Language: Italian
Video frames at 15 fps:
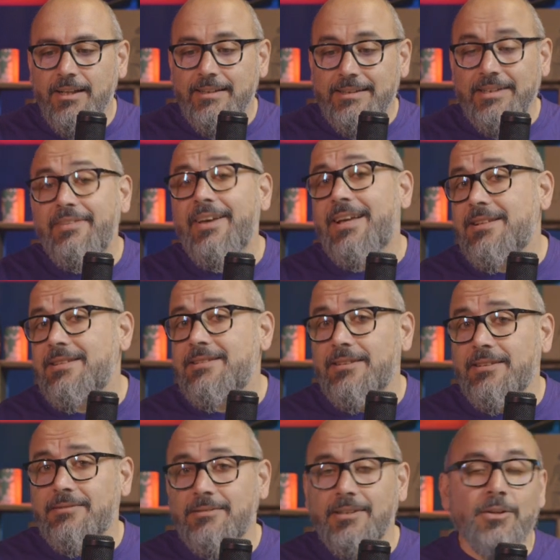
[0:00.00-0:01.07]

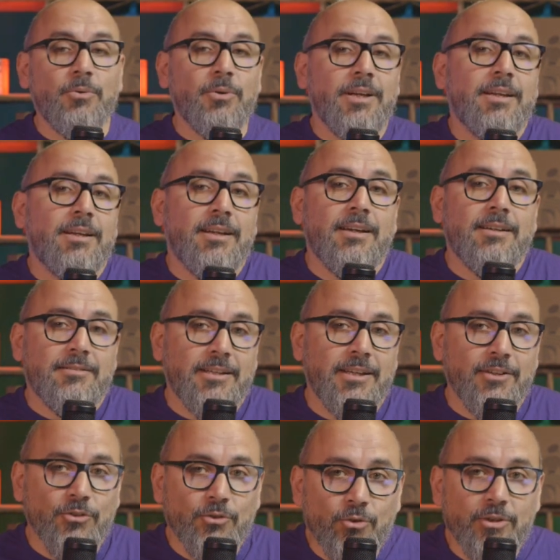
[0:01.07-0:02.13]
diverse da quella
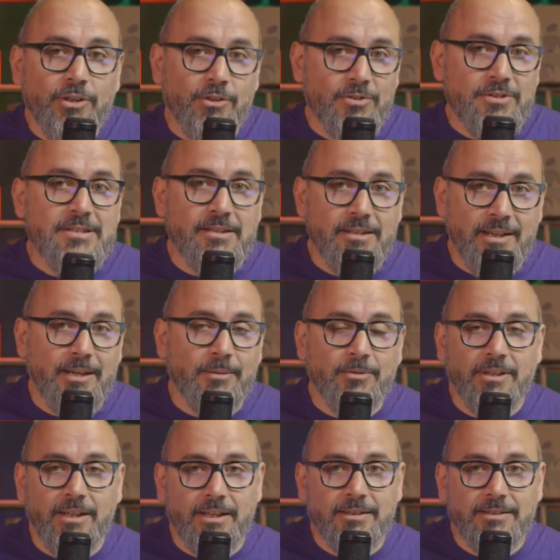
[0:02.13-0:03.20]
che noi consideriamo
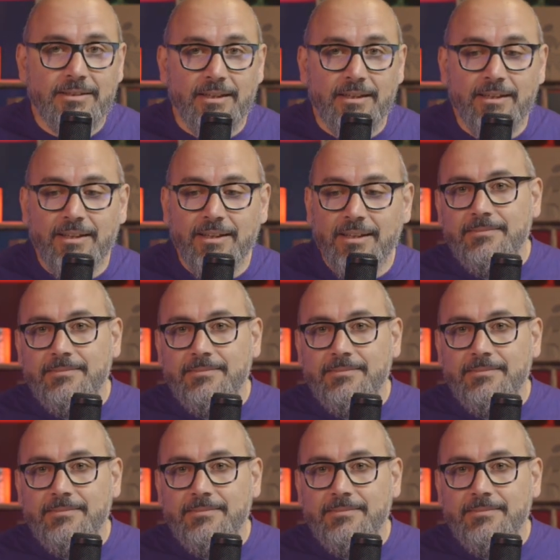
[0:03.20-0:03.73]
la realtà.